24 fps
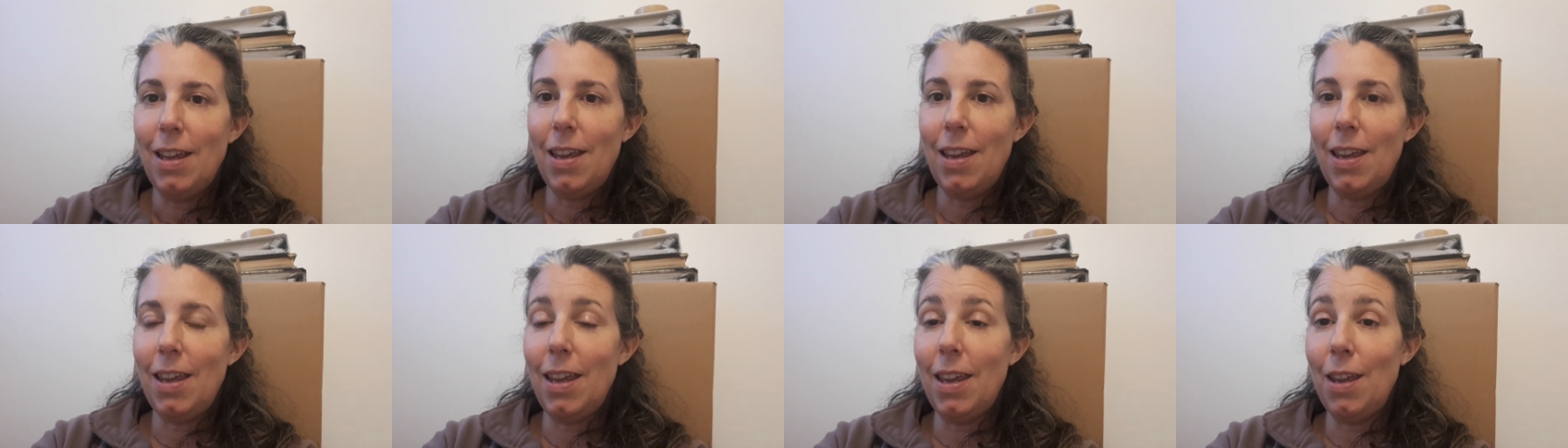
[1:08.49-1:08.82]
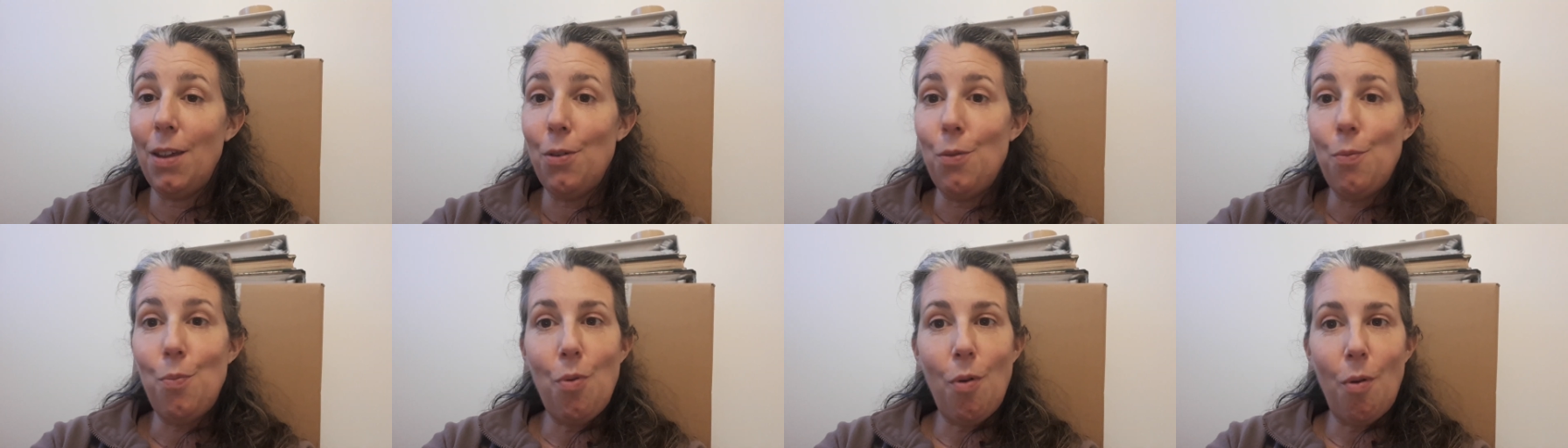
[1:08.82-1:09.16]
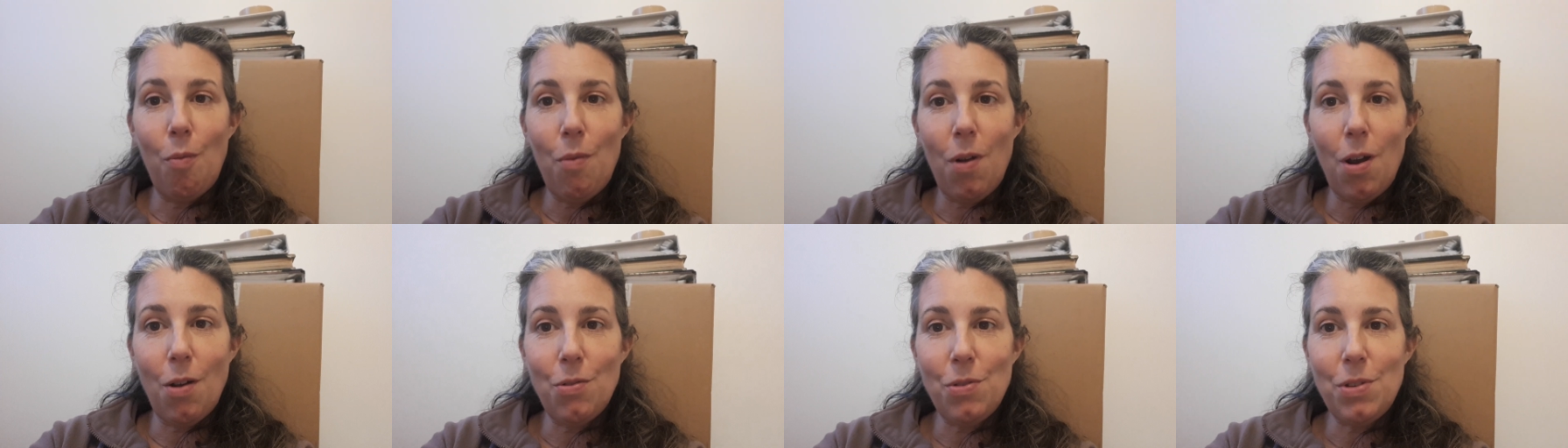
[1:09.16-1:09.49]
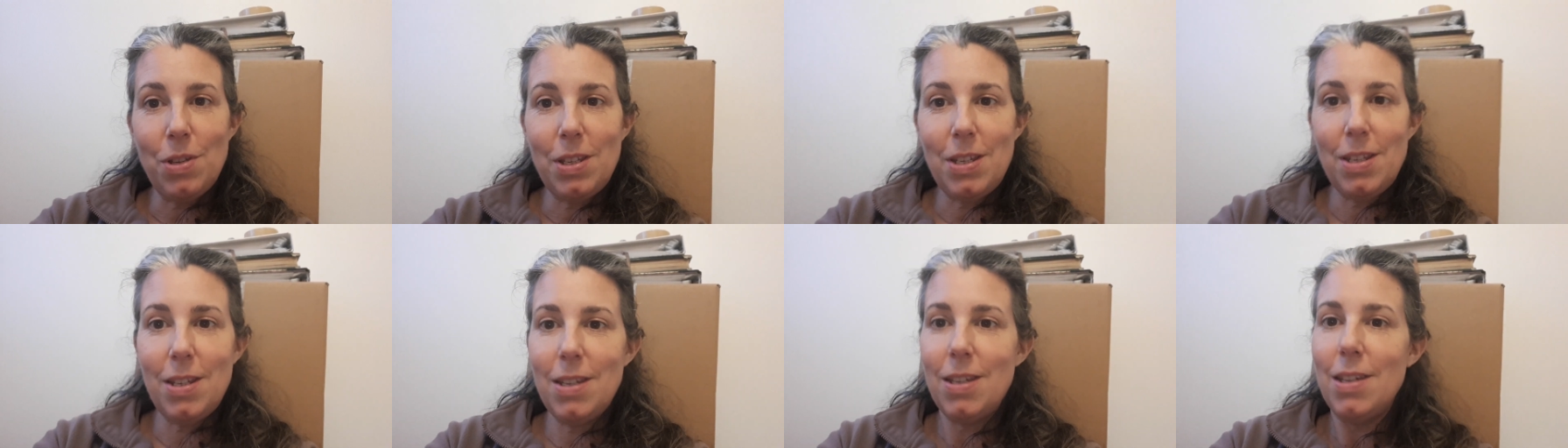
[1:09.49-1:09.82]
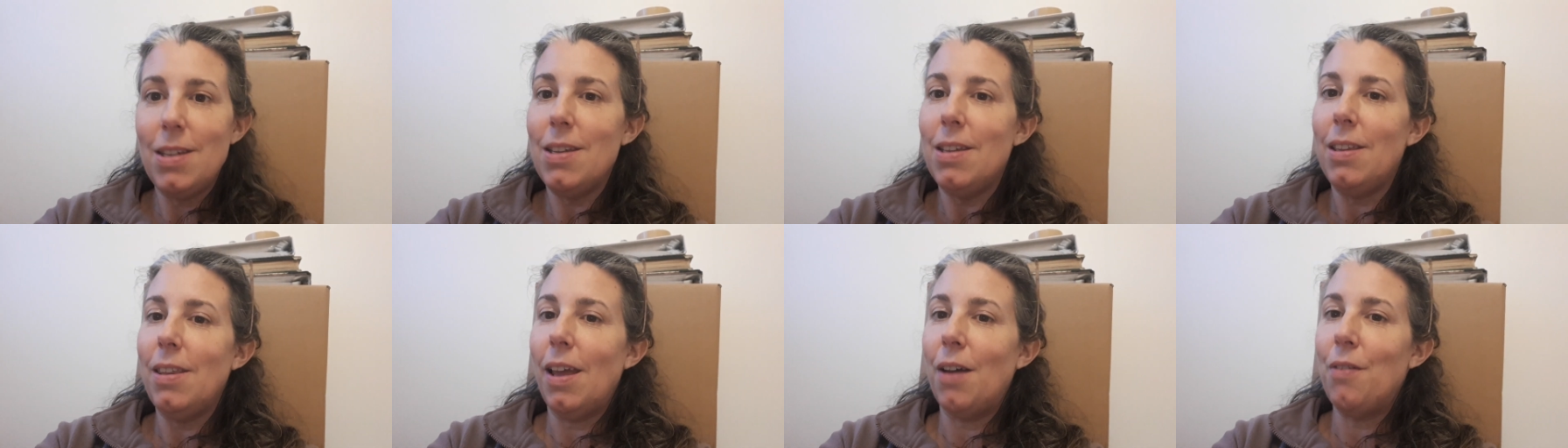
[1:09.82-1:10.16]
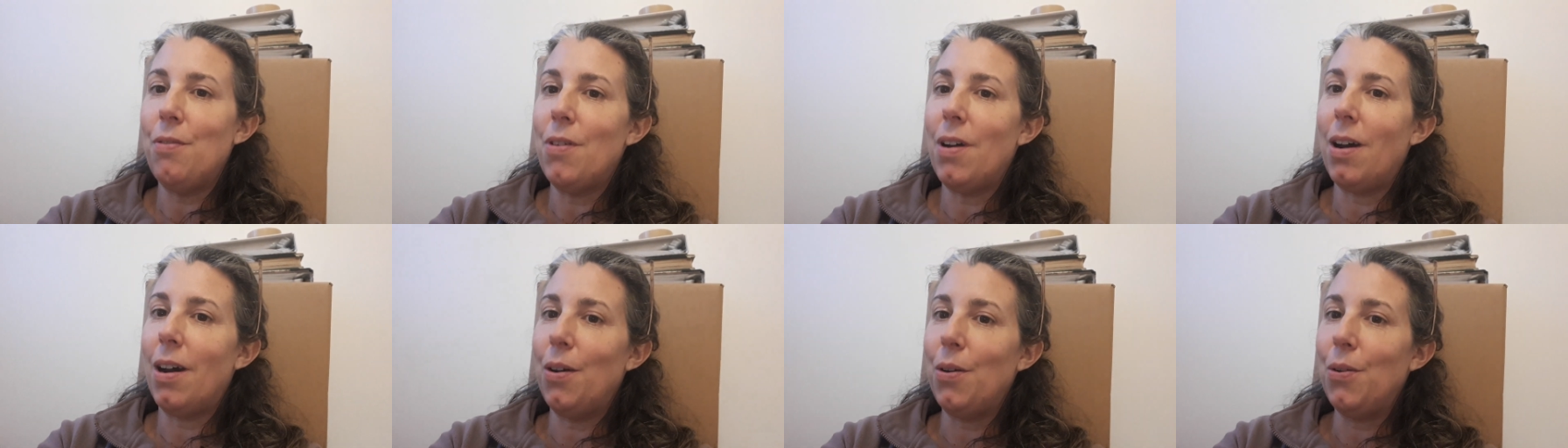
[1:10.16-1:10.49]
et pour moi aussi
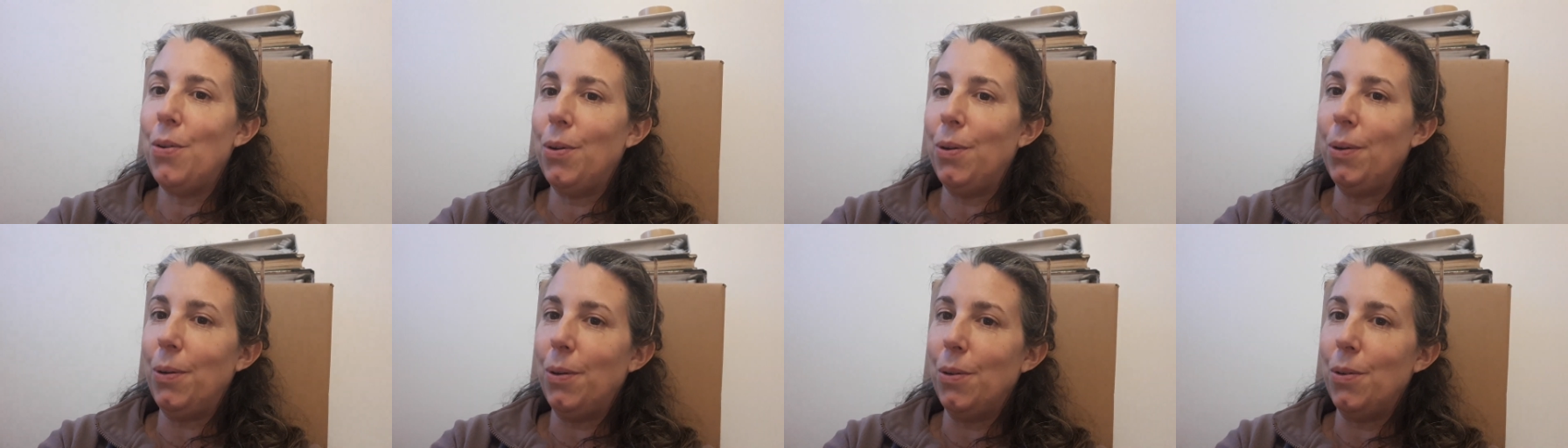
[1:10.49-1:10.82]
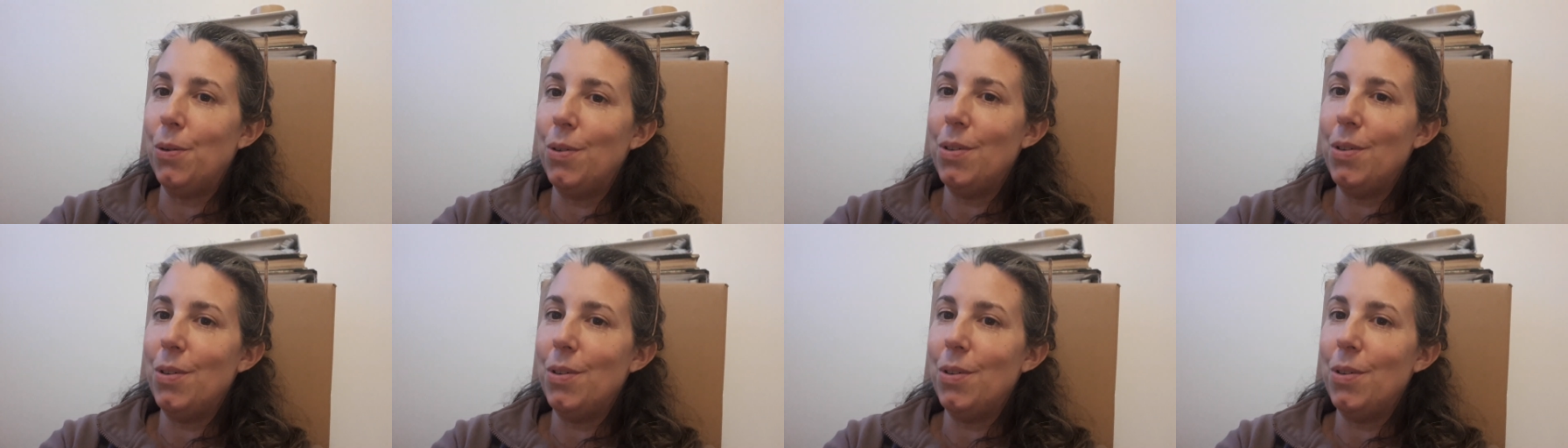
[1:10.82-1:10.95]
d'avoir